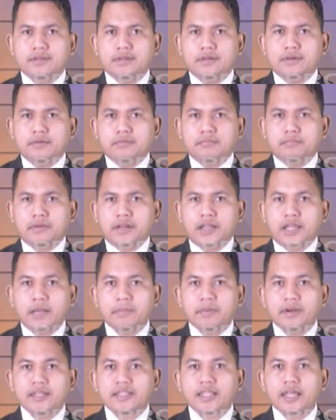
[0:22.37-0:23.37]
Mereka
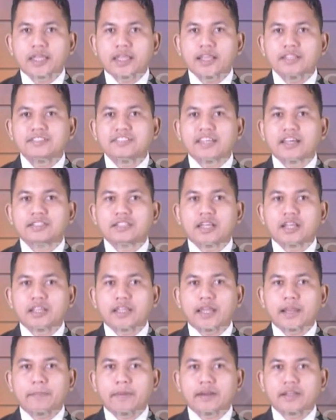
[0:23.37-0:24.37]
mendatangi Sekretariat
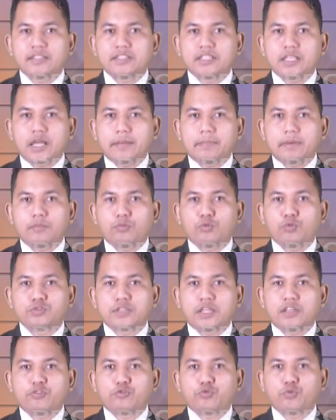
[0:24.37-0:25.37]
Panitia Pemungutan
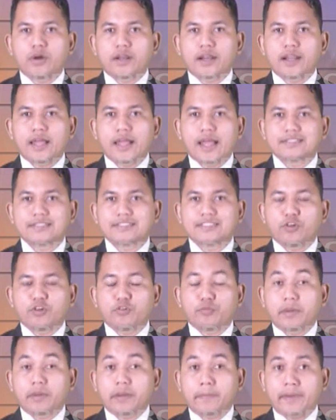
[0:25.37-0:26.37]
Suara atau
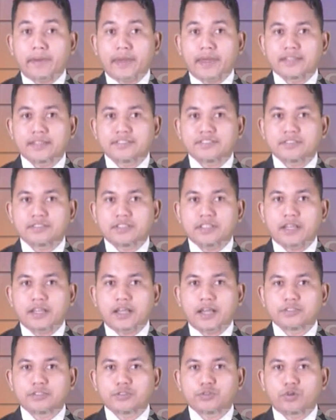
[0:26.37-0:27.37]
PPS di
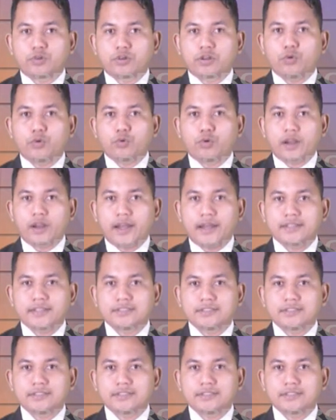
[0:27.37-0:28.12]
kantor kelurahan